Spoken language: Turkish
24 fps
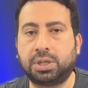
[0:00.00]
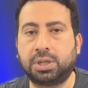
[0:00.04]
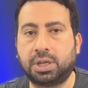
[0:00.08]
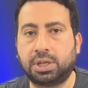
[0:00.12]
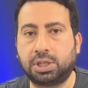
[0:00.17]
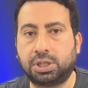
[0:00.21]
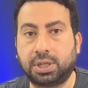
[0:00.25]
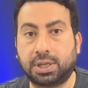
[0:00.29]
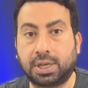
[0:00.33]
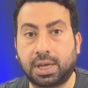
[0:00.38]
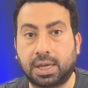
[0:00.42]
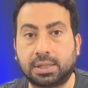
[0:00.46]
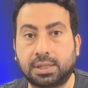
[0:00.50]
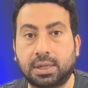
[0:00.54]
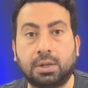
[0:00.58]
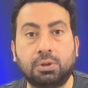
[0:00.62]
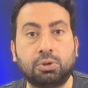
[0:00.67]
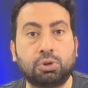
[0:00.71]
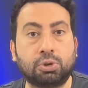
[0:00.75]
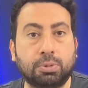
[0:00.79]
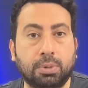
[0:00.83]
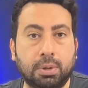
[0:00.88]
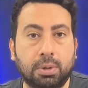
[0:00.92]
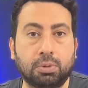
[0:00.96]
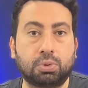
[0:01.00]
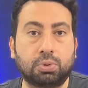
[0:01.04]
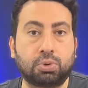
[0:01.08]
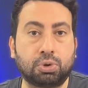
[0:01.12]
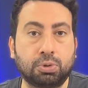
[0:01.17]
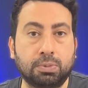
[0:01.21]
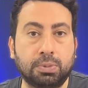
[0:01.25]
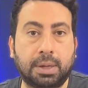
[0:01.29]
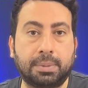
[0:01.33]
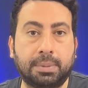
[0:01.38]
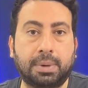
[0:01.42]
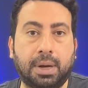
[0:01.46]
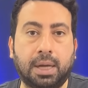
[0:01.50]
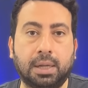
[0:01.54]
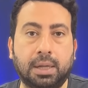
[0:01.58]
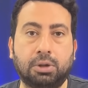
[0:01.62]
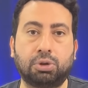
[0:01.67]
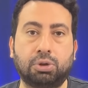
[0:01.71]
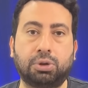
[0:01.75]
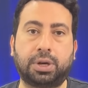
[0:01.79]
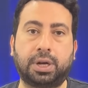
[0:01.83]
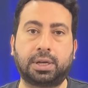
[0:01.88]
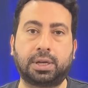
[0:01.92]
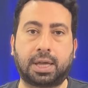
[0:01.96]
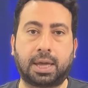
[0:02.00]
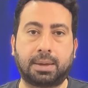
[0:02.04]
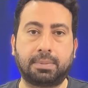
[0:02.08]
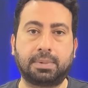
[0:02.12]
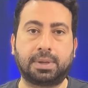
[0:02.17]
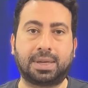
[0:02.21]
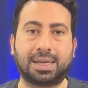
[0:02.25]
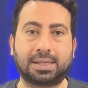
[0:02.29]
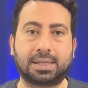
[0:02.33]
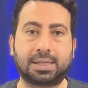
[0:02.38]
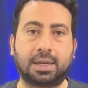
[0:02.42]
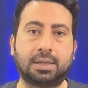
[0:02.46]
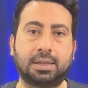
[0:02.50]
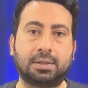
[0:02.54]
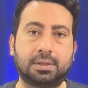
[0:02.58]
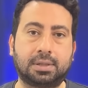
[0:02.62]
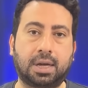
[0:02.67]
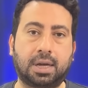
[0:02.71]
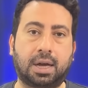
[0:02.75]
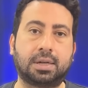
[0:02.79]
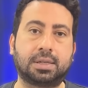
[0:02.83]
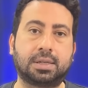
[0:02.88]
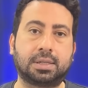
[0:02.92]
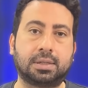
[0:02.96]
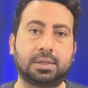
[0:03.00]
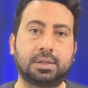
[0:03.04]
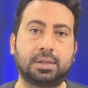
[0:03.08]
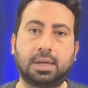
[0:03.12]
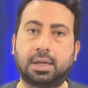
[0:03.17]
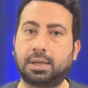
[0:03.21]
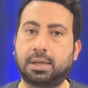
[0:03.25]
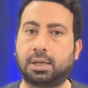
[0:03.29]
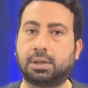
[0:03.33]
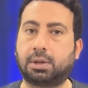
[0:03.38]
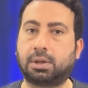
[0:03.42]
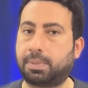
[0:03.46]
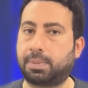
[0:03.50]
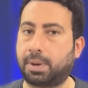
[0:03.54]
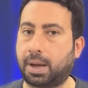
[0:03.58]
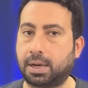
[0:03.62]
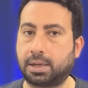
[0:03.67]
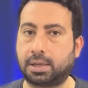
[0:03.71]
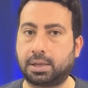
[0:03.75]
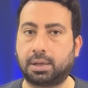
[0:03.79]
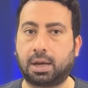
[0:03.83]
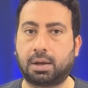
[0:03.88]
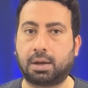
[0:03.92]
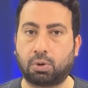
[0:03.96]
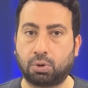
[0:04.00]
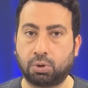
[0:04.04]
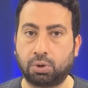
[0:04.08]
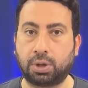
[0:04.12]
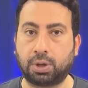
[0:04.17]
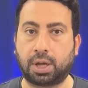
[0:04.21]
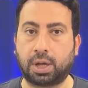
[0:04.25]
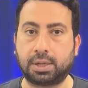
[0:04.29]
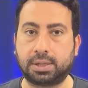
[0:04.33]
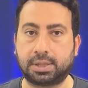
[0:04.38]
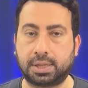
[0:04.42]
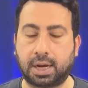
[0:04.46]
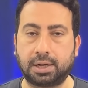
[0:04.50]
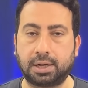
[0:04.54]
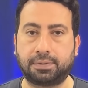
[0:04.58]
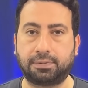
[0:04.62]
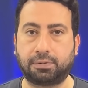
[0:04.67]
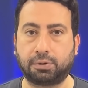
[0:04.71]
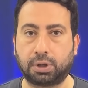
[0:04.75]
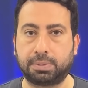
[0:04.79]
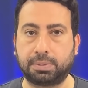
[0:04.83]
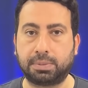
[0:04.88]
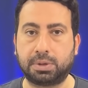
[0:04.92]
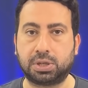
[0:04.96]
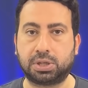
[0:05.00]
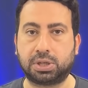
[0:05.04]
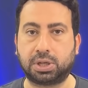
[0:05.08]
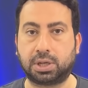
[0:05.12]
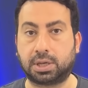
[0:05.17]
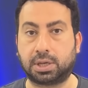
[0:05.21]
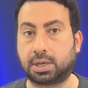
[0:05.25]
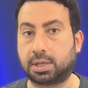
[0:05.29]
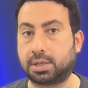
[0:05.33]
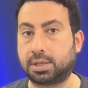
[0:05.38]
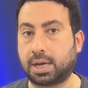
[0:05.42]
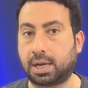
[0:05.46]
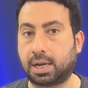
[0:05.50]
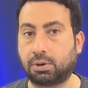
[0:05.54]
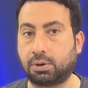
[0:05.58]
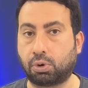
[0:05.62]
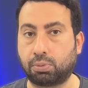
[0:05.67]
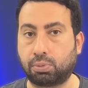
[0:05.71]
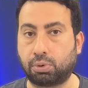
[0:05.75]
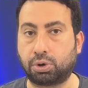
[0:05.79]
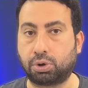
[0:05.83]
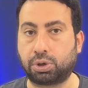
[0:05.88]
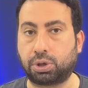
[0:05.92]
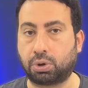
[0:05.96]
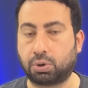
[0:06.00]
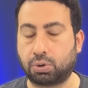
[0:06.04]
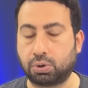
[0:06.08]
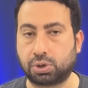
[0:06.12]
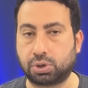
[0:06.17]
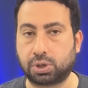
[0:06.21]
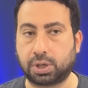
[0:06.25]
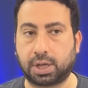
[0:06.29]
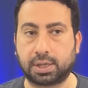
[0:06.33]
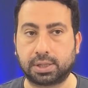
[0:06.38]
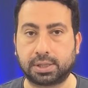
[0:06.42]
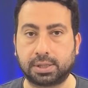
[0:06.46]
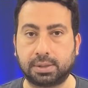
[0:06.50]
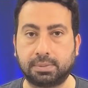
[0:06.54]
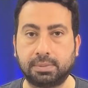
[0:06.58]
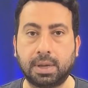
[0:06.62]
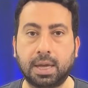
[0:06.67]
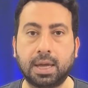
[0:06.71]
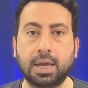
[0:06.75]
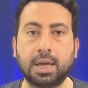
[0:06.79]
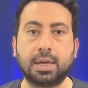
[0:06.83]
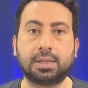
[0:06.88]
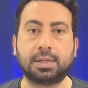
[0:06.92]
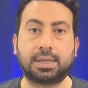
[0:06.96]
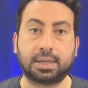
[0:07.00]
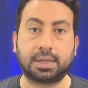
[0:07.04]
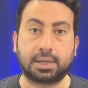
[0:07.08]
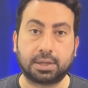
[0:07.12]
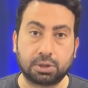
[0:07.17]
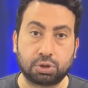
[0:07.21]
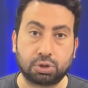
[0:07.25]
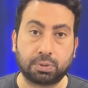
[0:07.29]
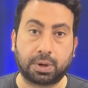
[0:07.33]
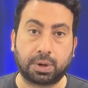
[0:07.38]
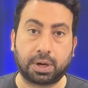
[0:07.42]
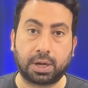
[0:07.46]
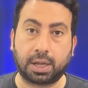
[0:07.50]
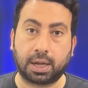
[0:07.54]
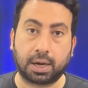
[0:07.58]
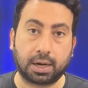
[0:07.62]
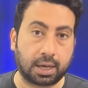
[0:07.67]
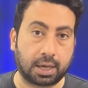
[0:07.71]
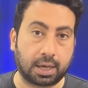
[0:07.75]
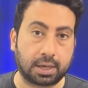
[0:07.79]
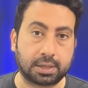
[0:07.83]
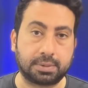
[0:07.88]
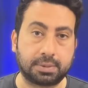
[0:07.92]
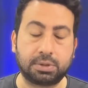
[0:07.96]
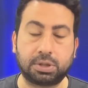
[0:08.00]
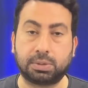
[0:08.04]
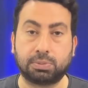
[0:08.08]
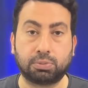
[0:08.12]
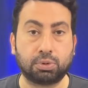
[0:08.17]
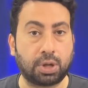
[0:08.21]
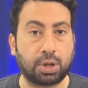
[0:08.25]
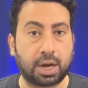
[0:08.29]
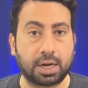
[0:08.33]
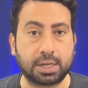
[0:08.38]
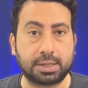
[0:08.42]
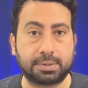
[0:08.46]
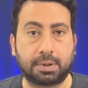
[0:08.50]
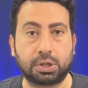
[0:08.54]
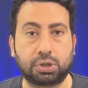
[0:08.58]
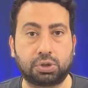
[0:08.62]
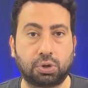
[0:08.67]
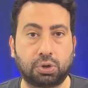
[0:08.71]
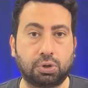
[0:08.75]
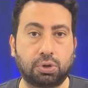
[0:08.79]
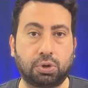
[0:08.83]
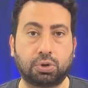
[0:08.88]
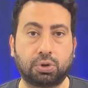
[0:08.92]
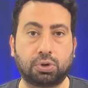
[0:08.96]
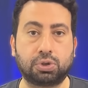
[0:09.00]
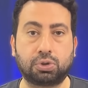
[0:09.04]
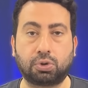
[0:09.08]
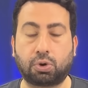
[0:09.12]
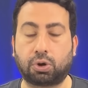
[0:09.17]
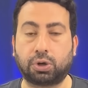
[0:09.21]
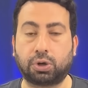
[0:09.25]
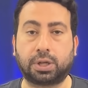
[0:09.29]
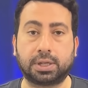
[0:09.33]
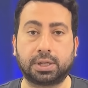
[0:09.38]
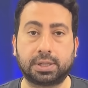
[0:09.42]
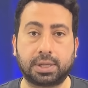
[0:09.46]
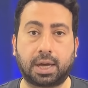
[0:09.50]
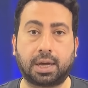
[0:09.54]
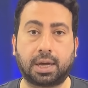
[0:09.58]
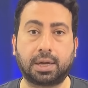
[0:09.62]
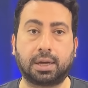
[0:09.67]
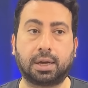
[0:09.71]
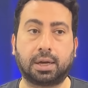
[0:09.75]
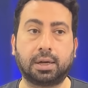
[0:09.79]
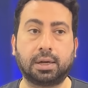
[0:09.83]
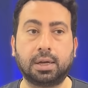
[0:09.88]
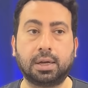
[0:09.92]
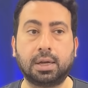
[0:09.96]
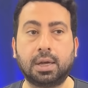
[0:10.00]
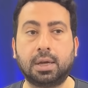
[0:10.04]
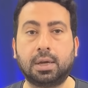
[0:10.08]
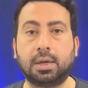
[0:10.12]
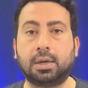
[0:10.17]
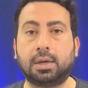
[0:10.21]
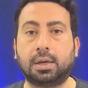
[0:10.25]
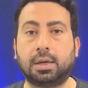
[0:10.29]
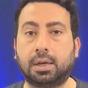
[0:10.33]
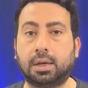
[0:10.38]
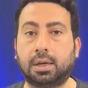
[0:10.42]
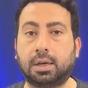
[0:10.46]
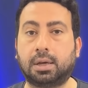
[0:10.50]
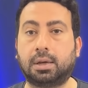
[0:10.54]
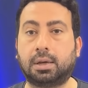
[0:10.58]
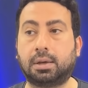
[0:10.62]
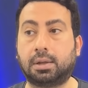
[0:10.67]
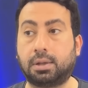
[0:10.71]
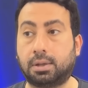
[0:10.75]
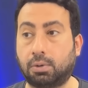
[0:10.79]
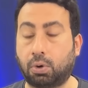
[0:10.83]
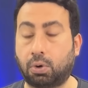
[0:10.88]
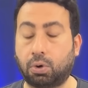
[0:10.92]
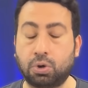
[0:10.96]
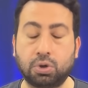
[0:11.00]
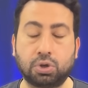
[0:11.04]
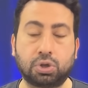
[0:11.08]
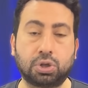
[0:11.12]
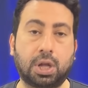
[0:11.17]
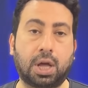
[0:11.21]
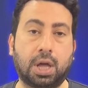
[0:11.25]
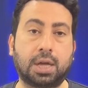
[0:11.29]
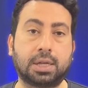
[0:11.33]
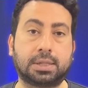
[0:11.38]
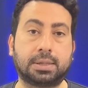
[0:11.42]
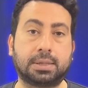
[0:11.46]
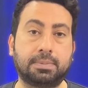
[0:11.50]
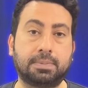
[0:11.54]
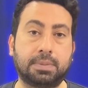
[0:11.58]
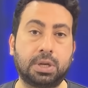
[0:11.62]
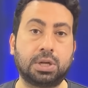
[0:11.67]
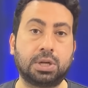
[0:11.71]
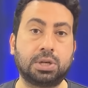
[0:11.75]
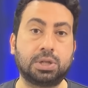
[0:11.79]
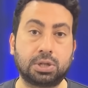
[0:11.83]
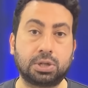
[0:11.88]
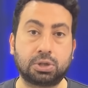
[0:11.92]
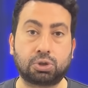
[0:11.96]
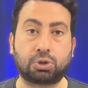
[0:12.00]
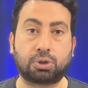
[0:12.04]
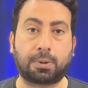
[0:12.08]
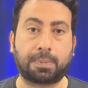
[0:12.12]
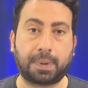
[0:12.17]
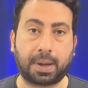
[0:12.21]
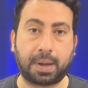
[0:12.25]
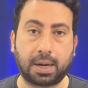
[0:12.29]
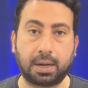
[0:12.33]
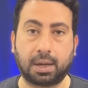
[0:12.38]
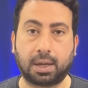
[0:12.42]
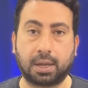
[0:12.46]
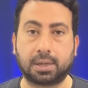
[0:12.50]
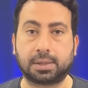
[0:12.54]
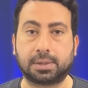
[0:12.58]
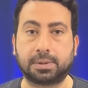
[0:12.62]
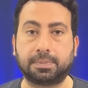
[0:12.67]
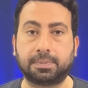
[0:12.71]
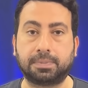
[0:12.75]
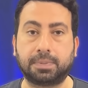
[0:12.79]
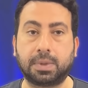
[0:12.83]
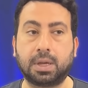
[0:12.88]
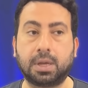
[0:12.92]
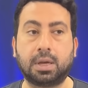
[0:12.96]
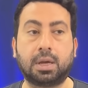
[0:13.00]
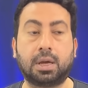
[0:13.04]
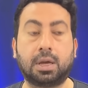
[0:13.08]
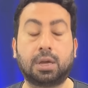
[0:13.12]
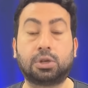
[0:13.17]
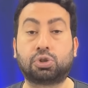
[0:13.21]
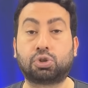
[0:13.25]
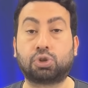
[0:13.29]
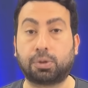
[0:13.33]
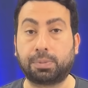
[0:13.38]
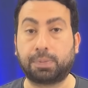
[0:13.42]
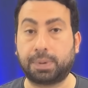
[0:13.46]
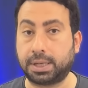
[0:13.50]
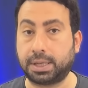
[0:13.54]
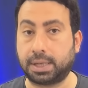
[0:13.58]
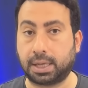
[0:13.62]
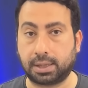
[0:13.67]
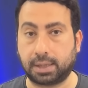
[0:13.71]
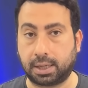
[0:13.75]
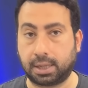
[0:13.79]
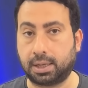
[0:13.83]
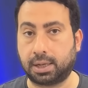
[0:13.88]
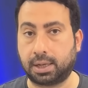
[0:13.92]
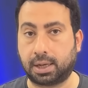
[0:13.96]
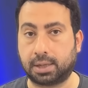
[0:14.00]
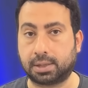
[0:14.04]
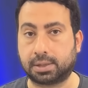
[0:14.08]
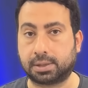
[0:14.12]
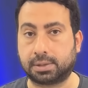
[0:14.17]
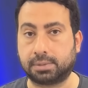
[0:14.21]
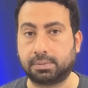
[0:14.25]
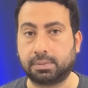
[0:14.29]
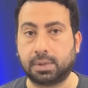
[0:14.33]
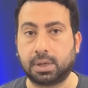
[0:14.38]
işte Gezal'in durum durumuna bağlı olarak hem Gezal'in tarzında ya da belki de onun alternatifi olabilecek iki tane o bölge oyuncu lazım. 8 numaralar lazım. İşte bunu her zaman söylüyoruz. Orta sahaya e, oyuncu lazım. Birinci stoper lazım. E, sol bek yedeği lazım